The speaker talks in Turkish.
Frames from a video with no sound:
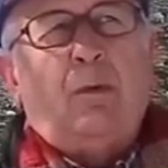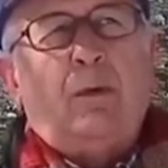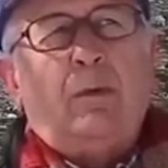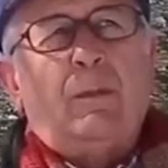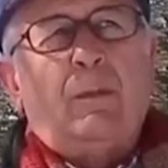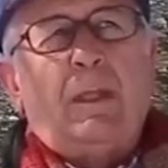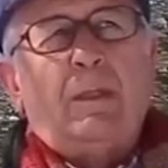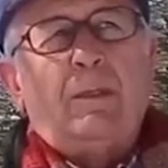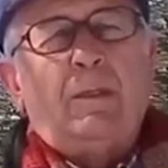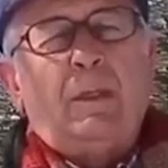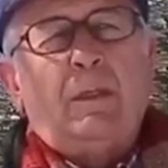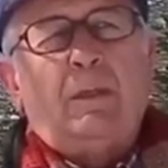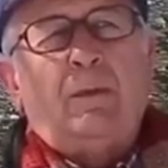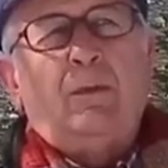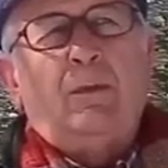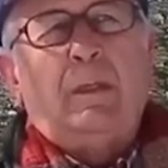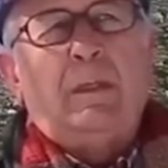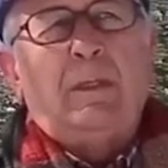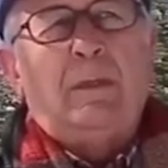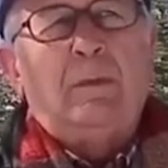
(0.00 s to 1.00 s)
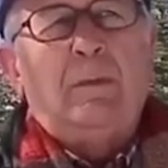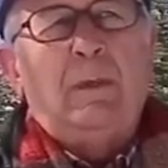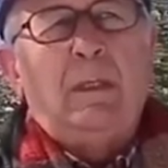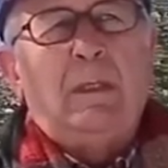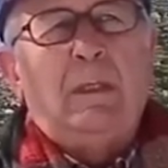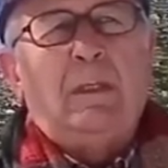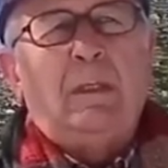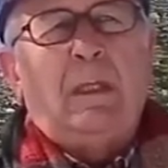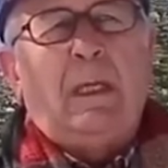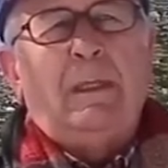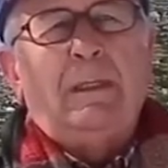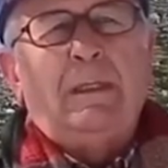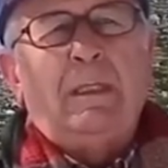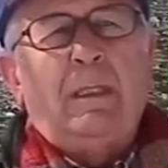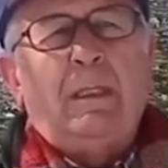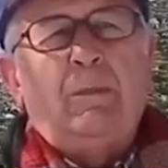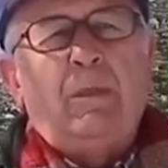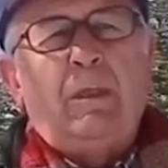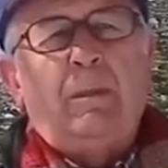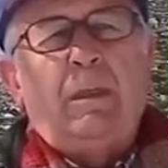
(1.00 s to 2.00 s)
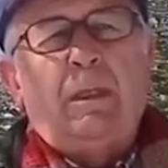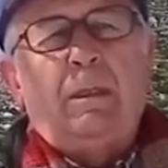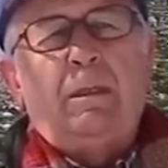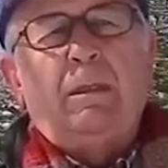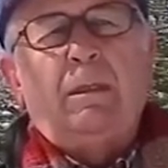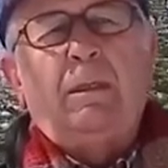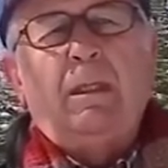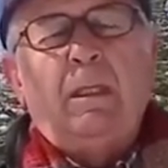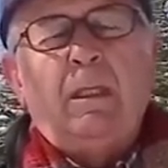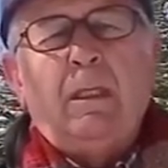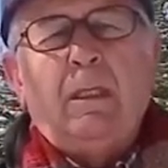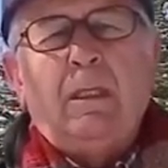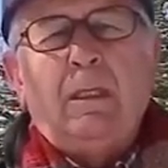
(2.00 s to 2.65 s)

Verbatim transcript: ormancılık yönetimini anlayabilmenin